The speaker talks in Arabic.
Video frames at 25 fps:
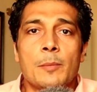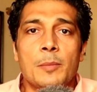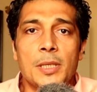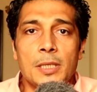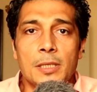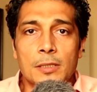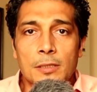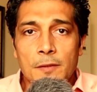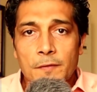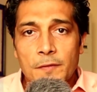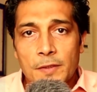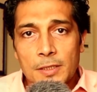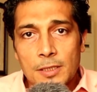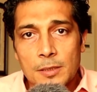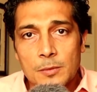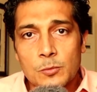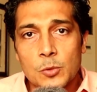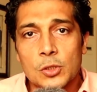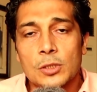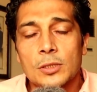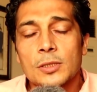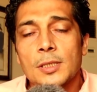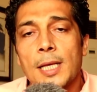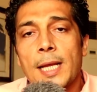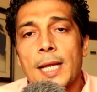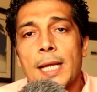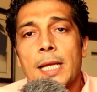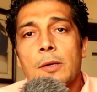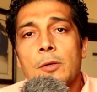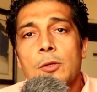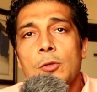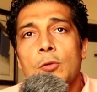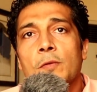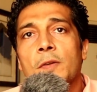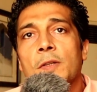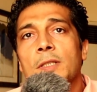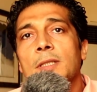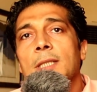بالاضافه للمضاد
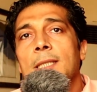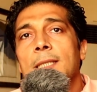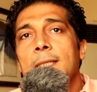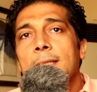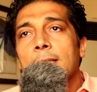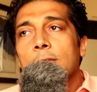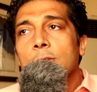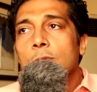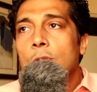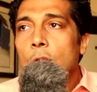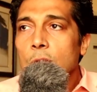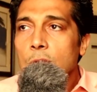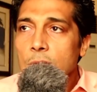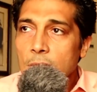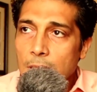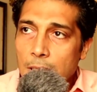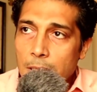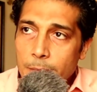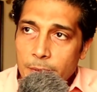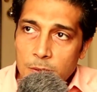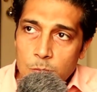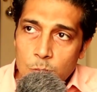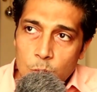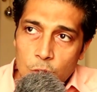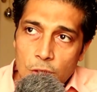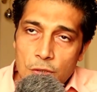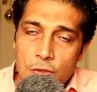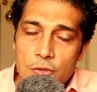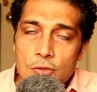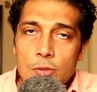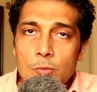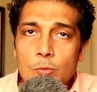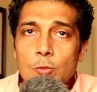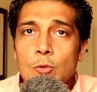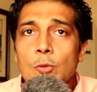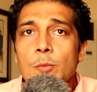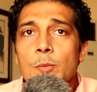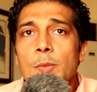الحيوي يفضل انك تحط كمان مضاد
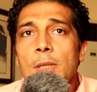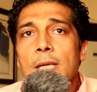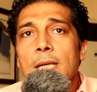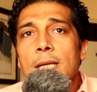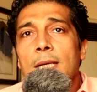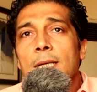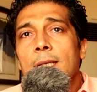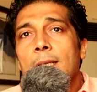سموم